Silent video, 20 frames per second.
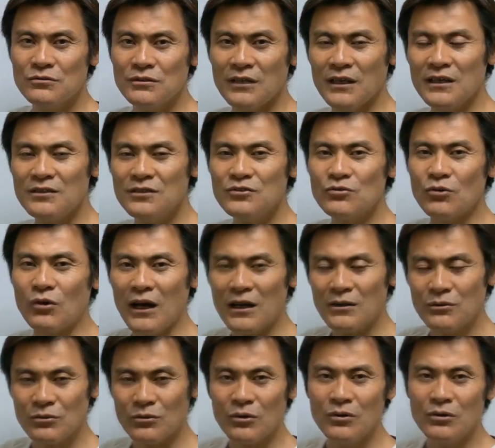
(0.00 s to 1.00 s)
点以上あ
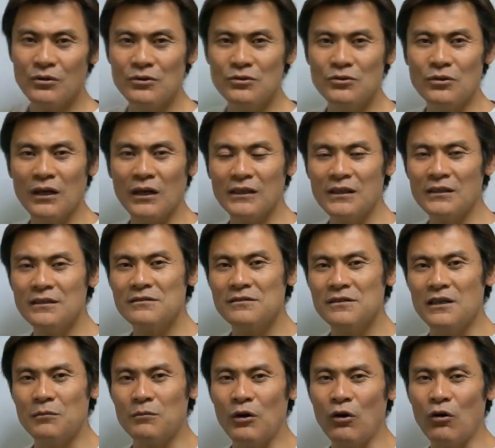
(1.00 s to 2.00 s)
るという方はです
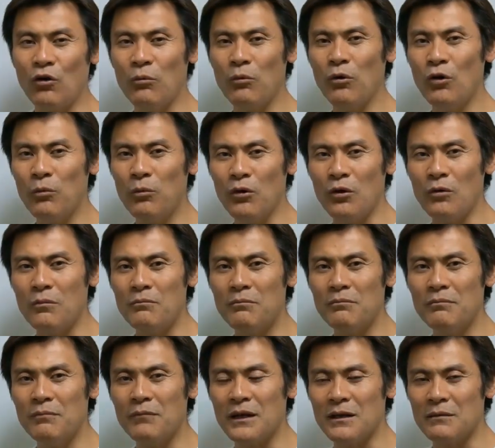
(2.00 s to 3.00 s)
ね、まあほぼほぼ、
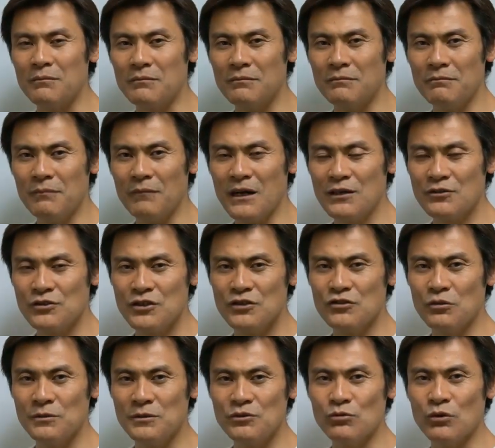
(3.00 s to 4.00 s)
まあ
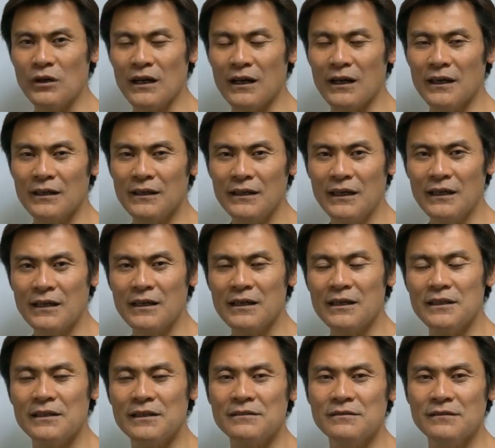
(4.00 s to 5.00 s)
マークシートミスとか、えない
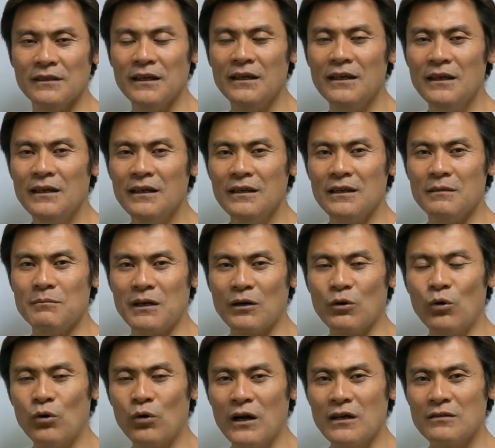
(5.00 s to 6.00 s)
限りですね、今
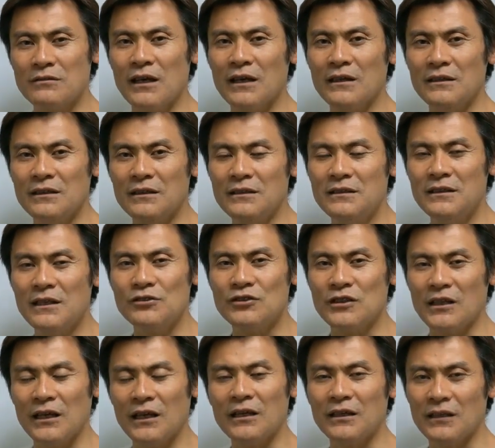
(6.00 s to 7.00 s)
合格ラインに行ってるん
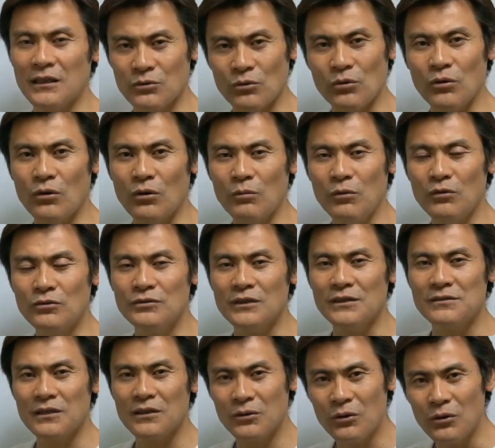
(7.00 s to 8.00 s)
じゃないかなと思うん
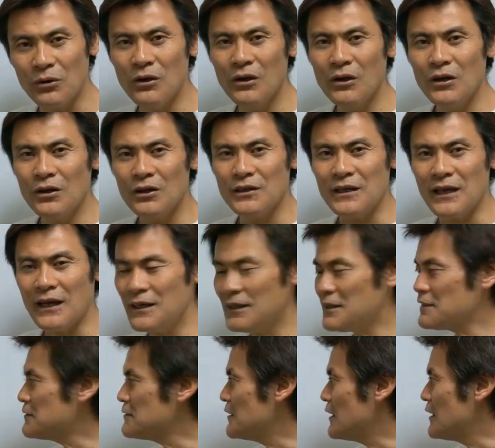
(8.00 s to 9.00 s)
ですけど、やはり
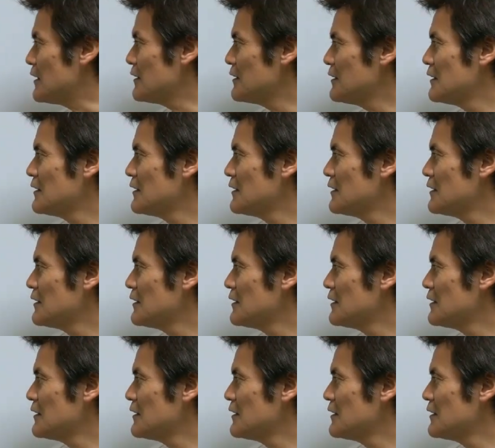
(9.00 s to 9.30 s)
ですね、